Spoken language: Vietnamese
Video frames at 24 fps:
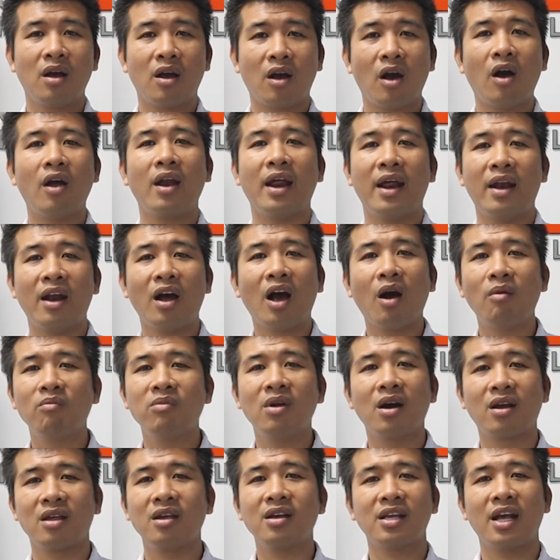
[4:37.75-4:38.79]
gọi là nó không
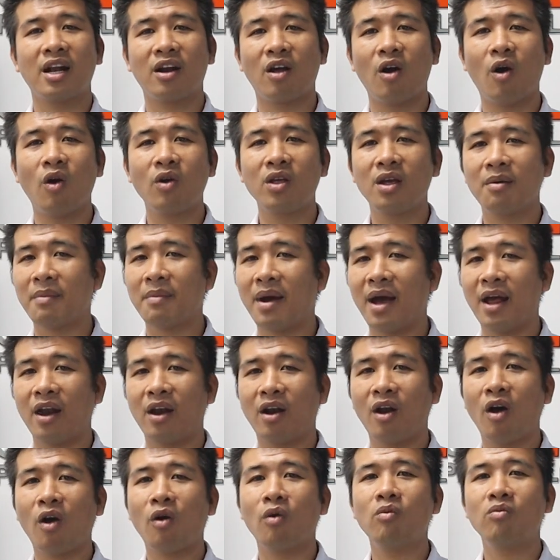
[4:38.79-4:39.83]
được như sàn gỗ nhưng mà
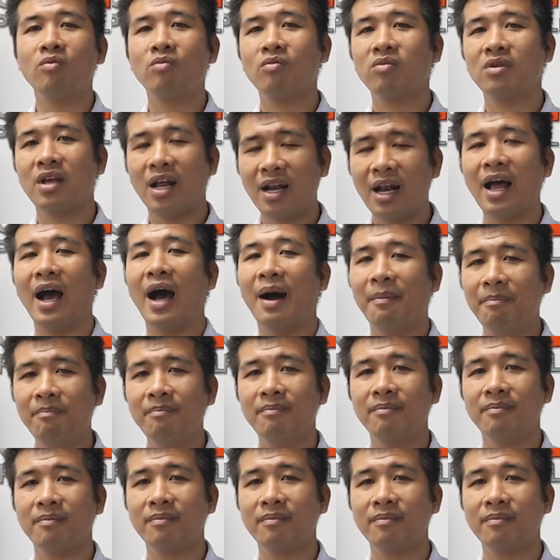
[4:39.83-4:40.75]
nó cũng rất là ấm.